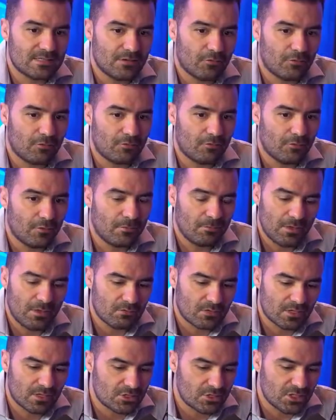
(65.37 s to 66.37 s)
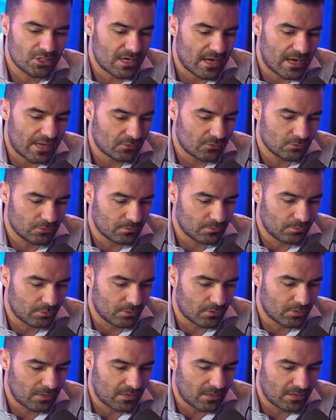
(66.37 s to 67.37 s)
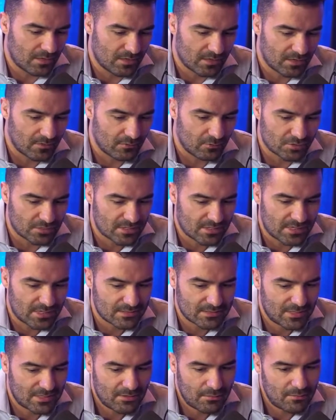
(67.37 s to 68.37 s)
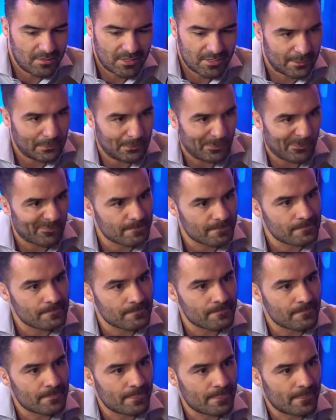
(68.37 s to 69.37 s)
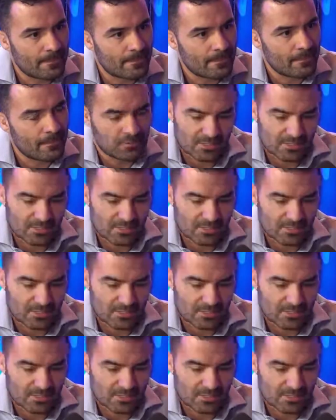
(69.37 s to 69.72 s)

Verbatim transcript: eu fui meio que tirado porque eu vou ser caçado amanhã ser